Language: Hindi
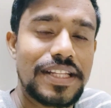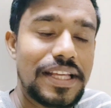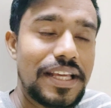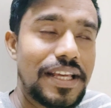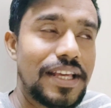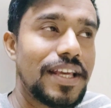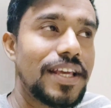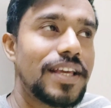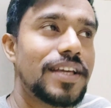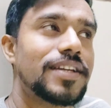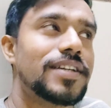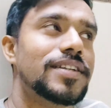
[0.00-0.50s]

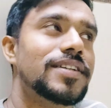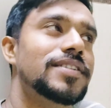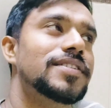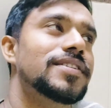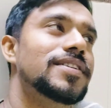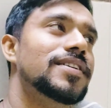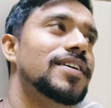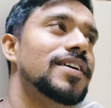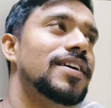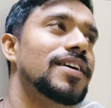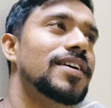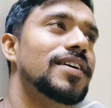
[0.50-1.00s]
ये
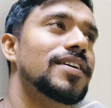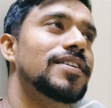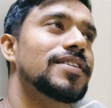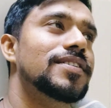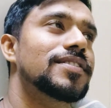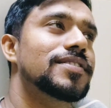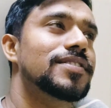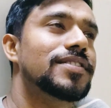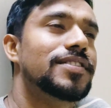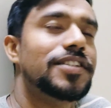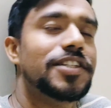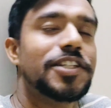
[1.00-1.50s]

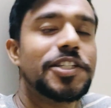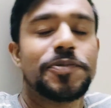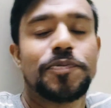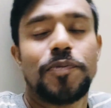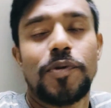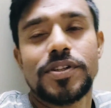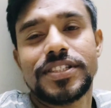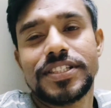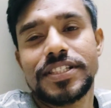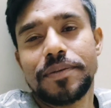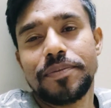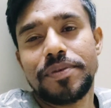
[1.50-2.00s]
एक
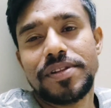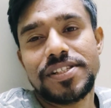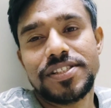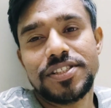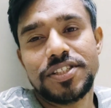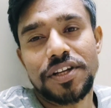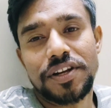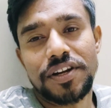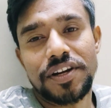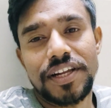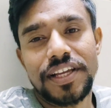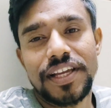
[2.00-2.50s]
रिस्पॉन्सिबल
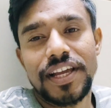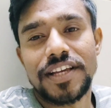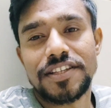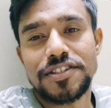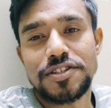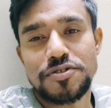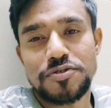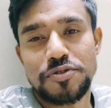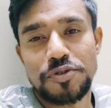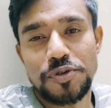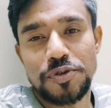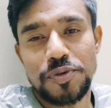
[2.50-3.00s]
जर्नी यहाँ
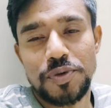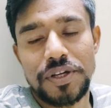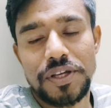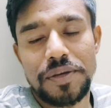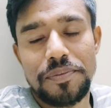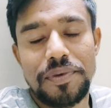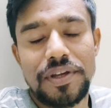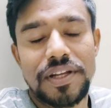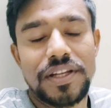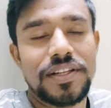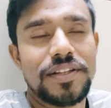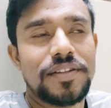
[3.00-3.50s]
से शुरू
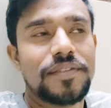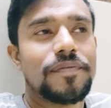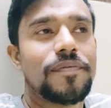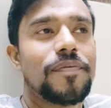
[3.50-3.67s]
होगी मेरी